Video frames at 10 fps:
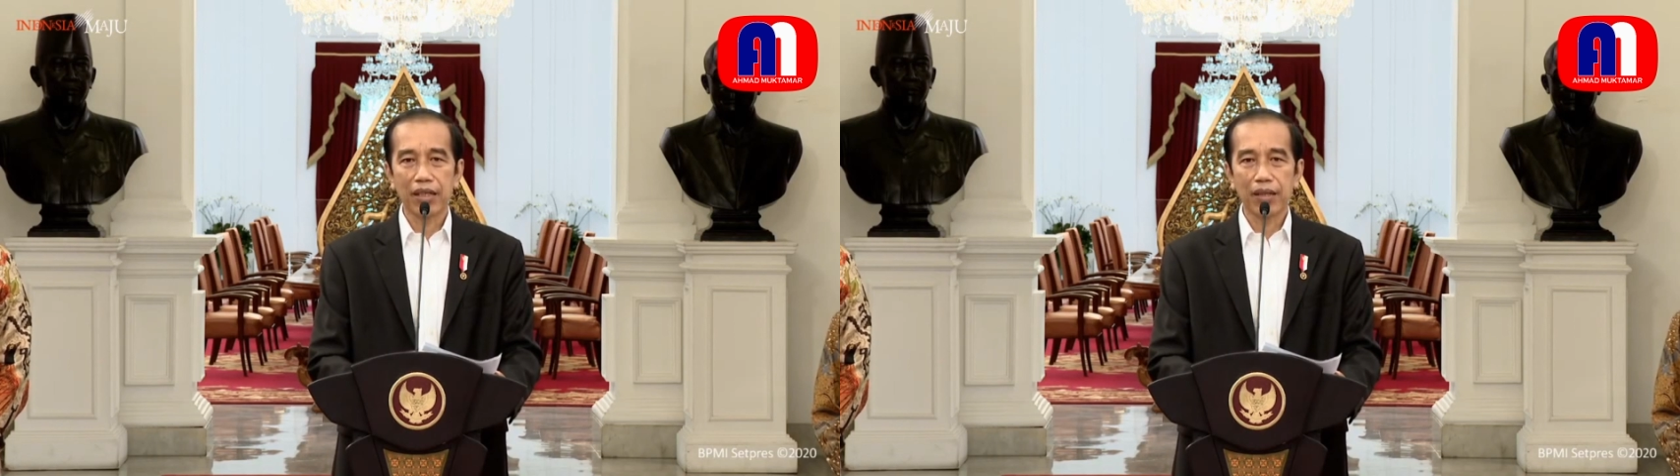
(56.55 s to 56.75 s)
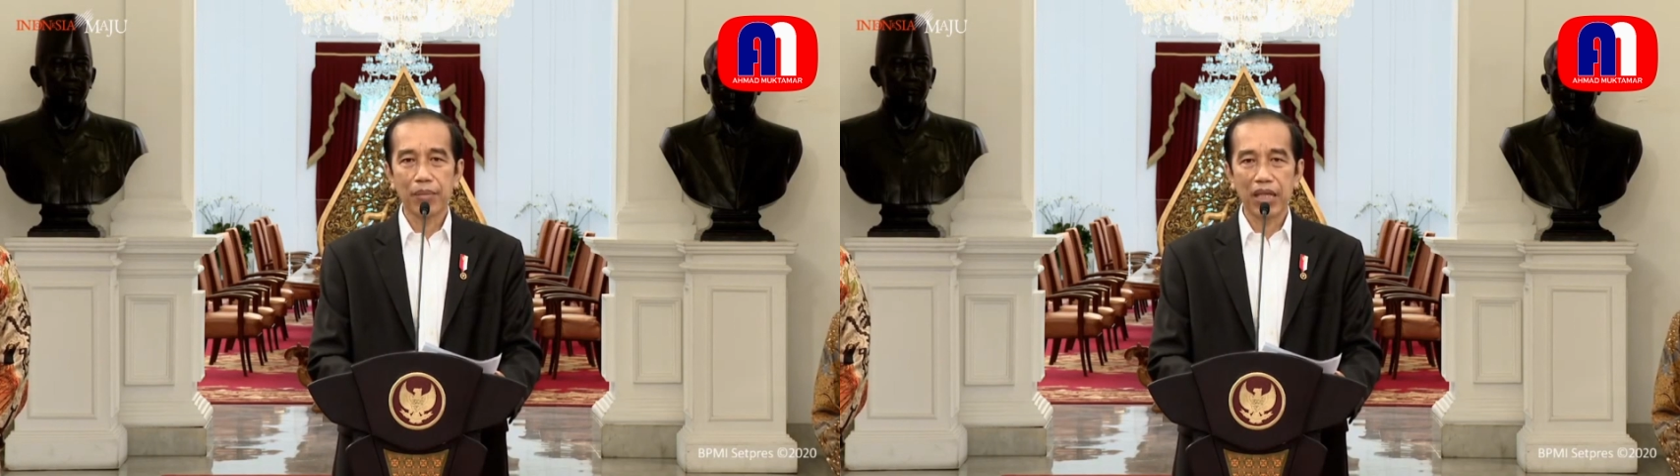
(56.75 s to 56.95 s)

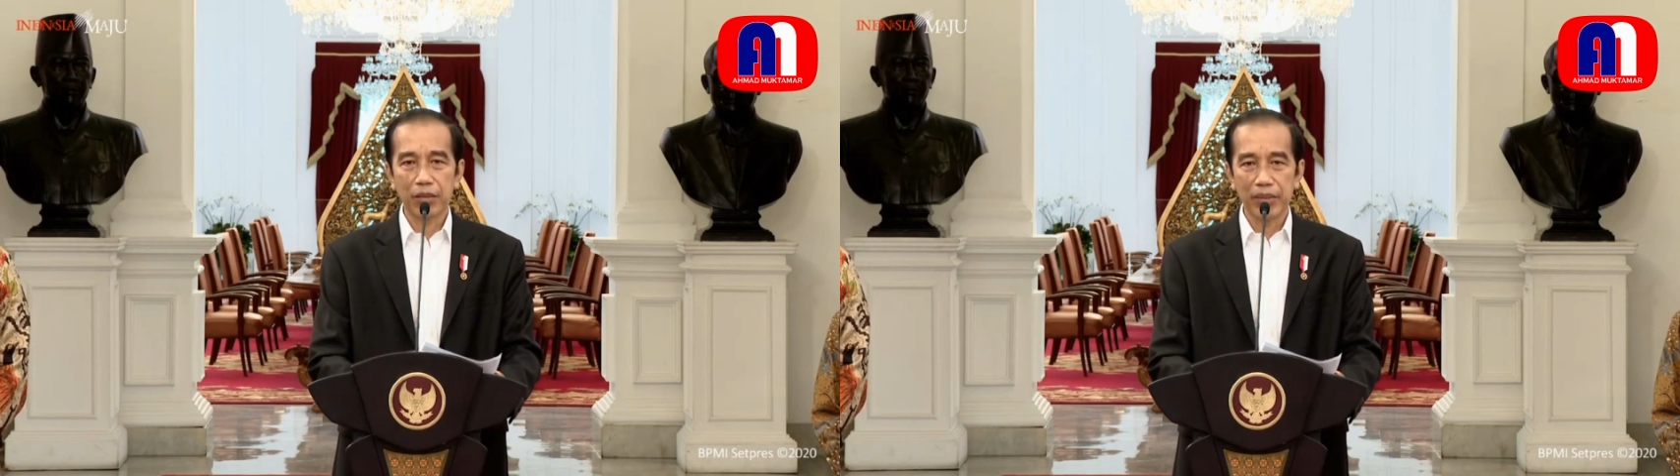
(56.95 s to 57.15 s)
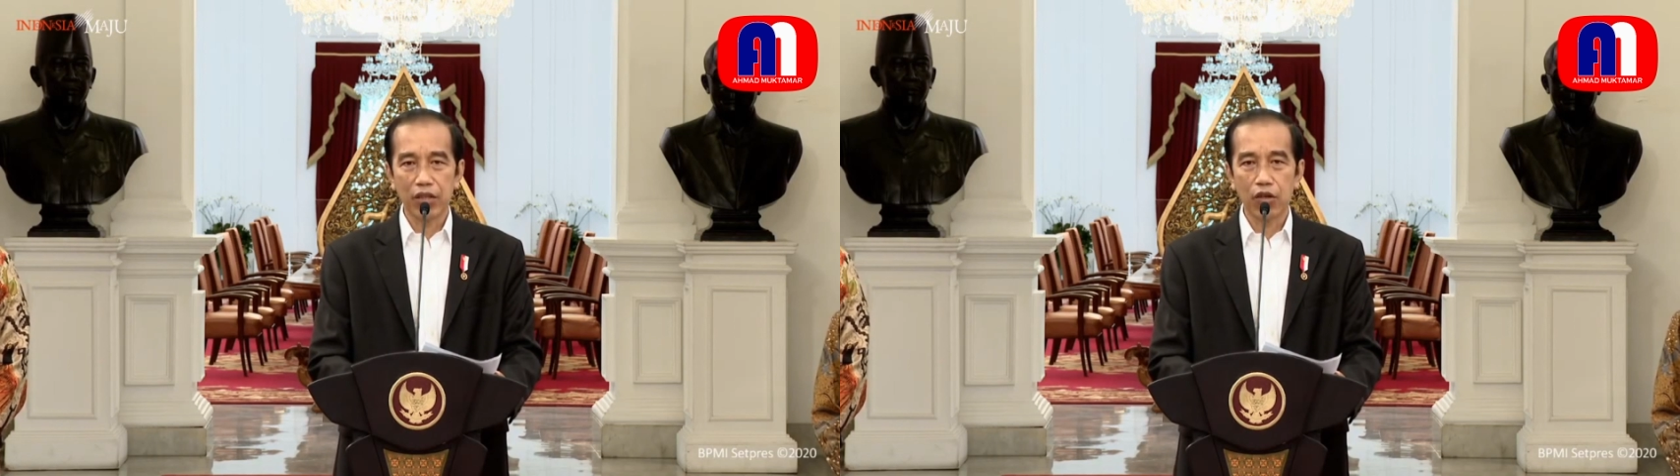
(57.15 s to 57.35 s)

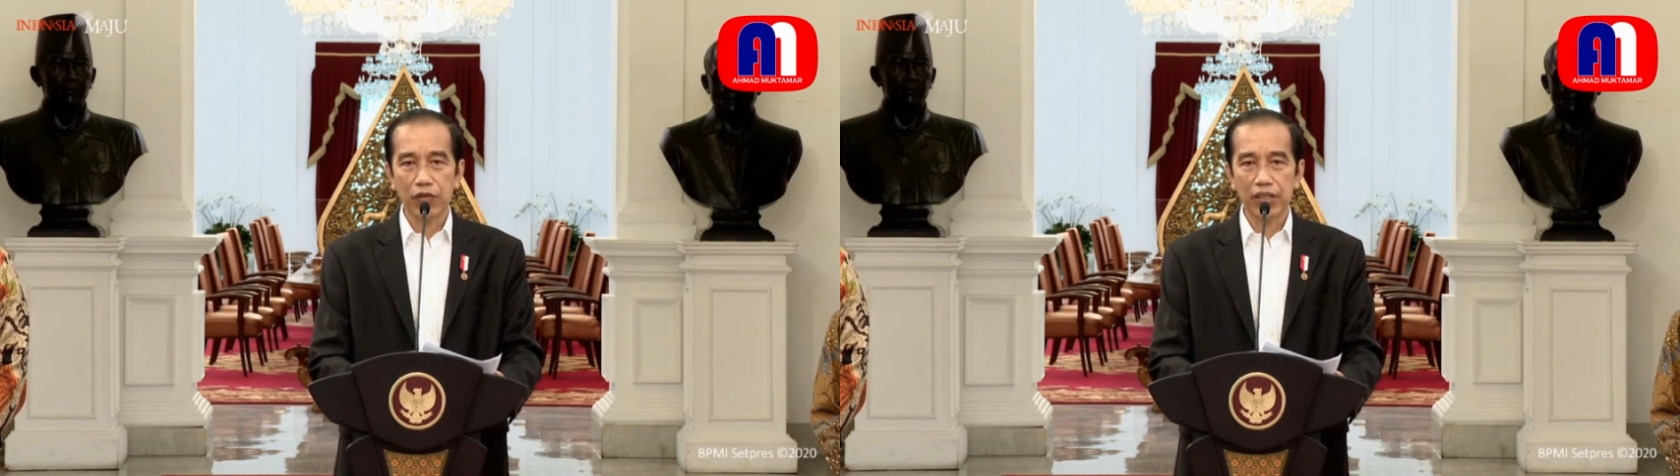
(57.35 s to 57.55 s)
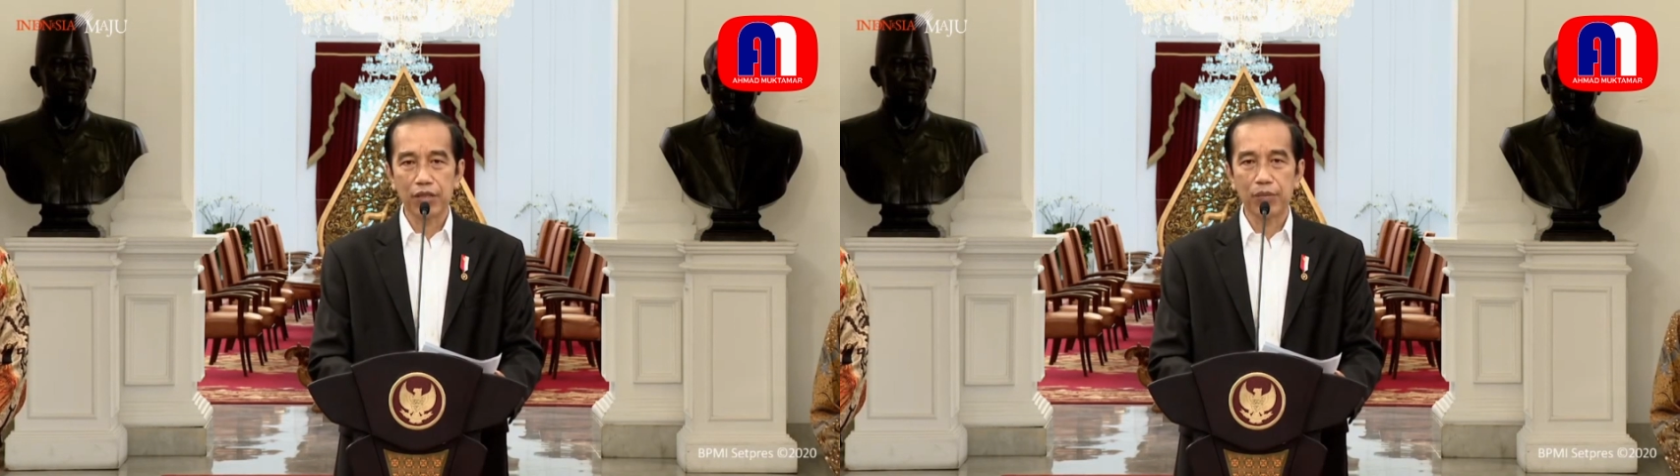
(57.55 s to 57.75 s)
pandemi
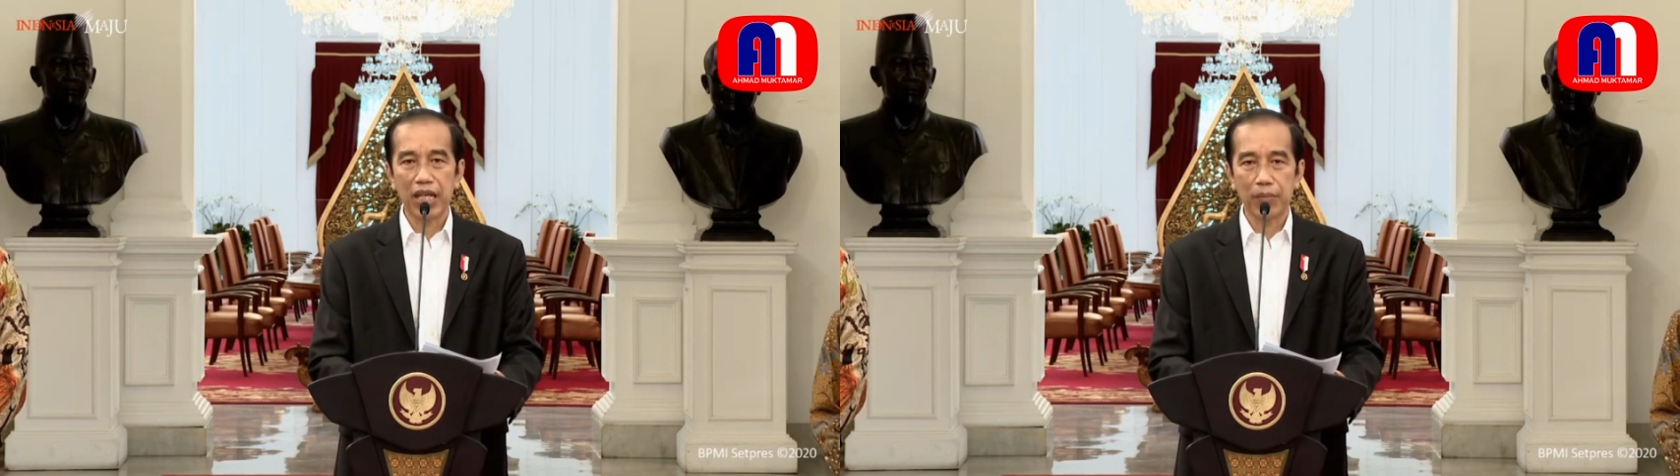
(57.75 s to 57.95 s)
COVID-19